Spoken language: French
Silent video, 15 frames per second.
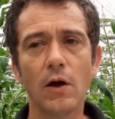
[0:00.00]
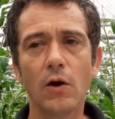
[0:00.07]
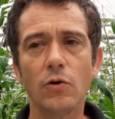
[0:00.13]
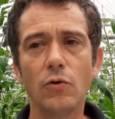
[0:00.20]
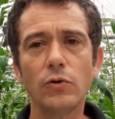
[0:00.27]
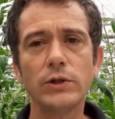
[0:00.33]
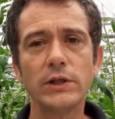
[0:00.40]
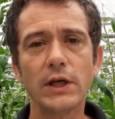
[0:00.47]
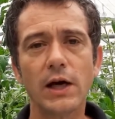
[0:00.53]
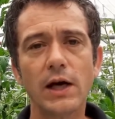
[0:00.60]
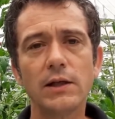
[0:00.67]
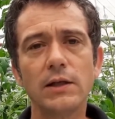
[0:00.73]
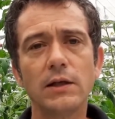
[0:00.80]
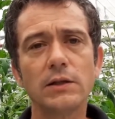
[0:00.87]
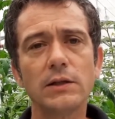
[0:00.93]
Le
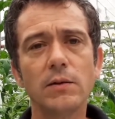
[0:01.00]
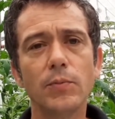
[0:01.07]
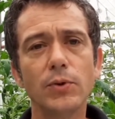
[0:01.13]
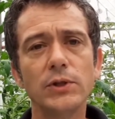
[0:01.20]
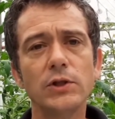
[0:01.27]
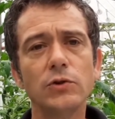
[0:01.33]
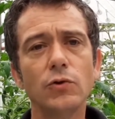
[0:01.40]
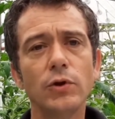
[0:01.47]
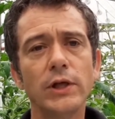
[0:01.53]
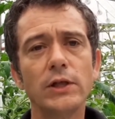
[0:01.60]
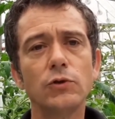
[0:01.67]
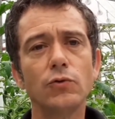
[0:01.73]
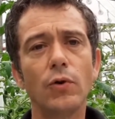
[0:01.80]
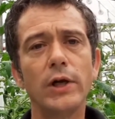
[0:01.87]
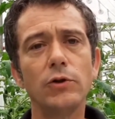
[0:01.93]
CIRAD s'est positionné
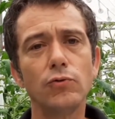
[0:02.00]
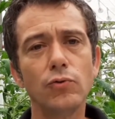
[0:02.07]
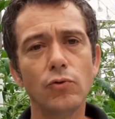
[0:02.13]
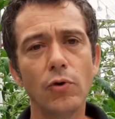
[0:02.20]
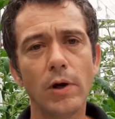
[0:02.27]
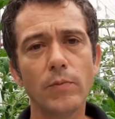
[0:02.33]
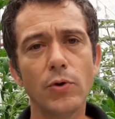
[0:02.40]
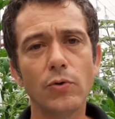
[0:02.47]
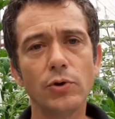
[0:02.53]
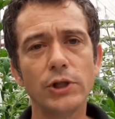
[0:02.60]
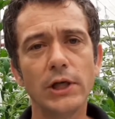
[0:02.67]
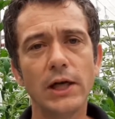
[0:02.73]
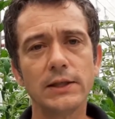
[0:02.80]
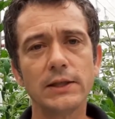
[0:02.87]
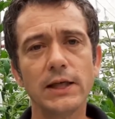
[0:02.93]
sur l'étude de la biologie
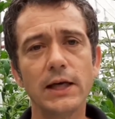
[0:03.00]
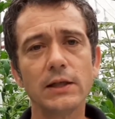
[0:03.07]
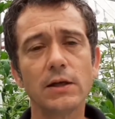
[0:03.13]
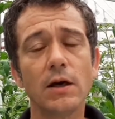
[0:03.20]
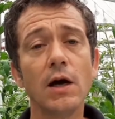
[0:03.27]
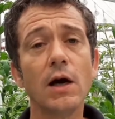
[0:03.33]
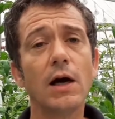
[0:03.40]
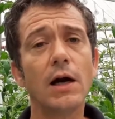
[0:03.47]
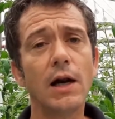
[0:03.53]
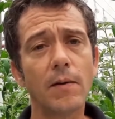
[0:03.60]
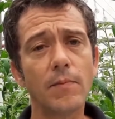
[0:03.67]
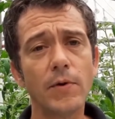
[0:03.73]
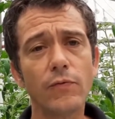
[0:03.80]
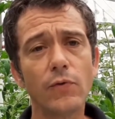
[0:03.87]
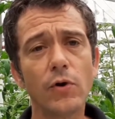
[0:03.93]
de l'insecte,
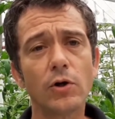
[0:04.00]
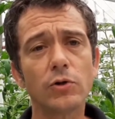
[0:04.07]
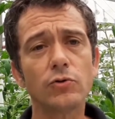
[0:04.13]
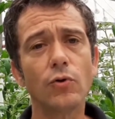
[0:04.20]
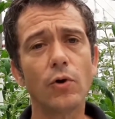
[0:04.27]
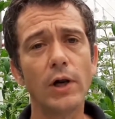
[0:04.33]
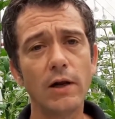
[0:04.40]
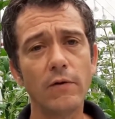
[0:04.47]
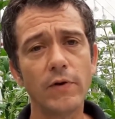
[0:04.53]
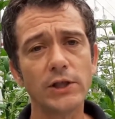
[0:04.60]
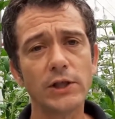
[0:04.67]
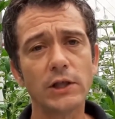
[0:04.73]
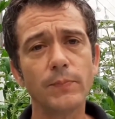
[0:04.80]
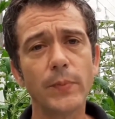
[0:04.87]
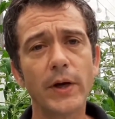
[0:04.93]
l'armée flore sur l'élevage
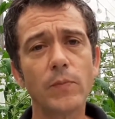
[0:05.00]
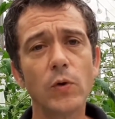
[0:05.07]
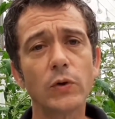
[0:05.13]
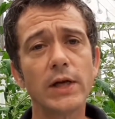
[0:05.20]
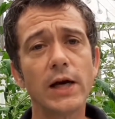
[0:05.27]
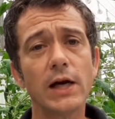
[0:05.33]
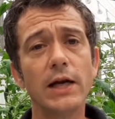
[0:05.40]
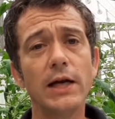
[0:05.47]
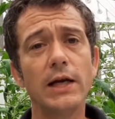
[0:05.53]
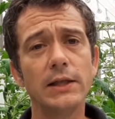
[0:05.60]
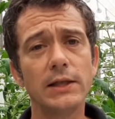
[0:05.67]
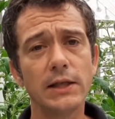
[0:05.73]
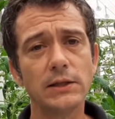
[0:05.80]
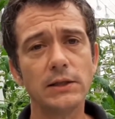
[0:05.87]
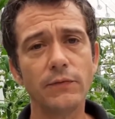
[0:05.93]
expérimental et les
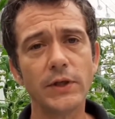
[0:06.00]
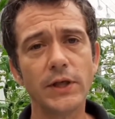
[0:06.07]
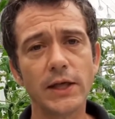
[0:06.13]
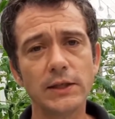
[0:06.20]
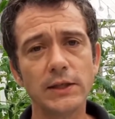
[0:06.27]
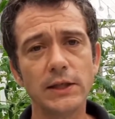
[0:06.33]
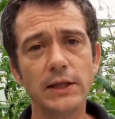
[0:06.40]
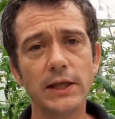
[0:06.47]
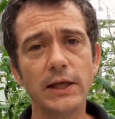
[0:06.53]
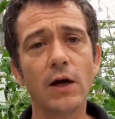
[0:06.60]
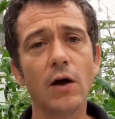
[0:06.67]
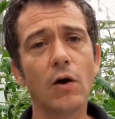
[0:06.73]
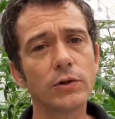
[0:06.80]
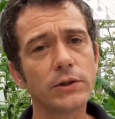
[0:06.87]
tests d'efficacité en